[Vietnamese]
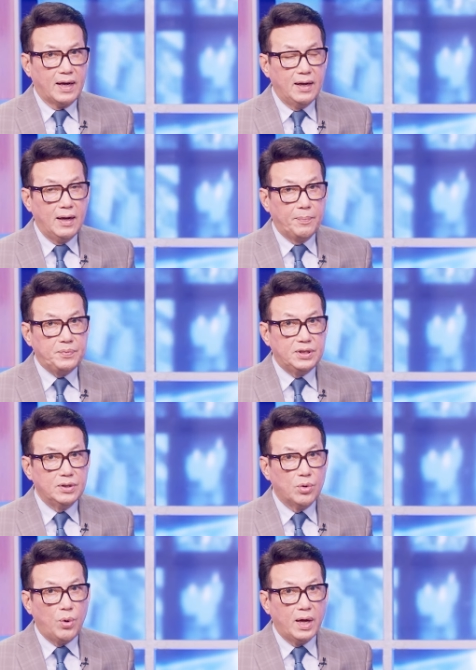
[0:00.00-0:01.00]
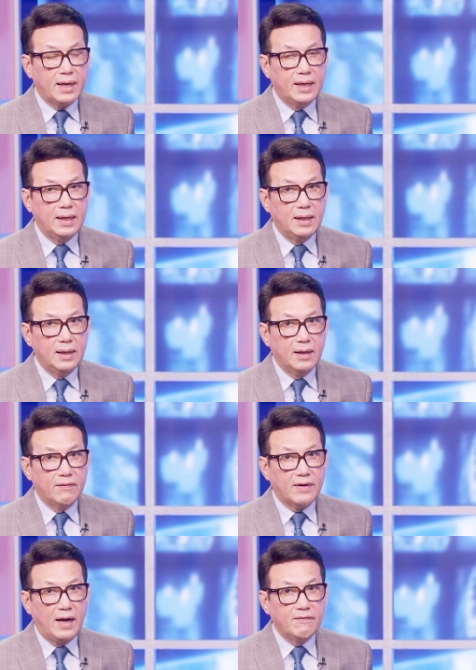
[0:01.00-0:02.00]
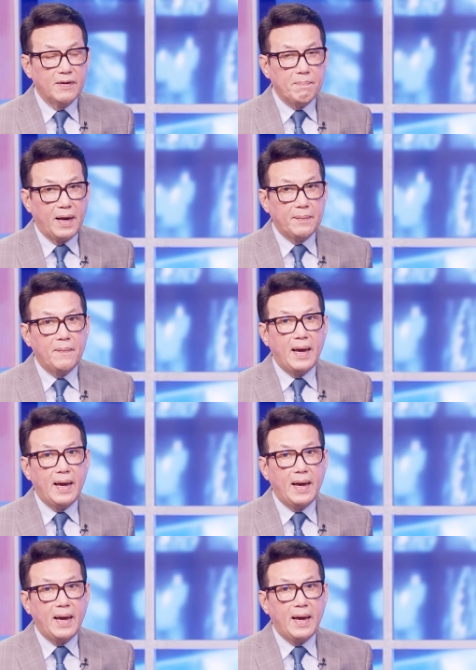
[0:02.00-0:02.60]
cái lập trường của Hoa Kỳ cần phải mạnh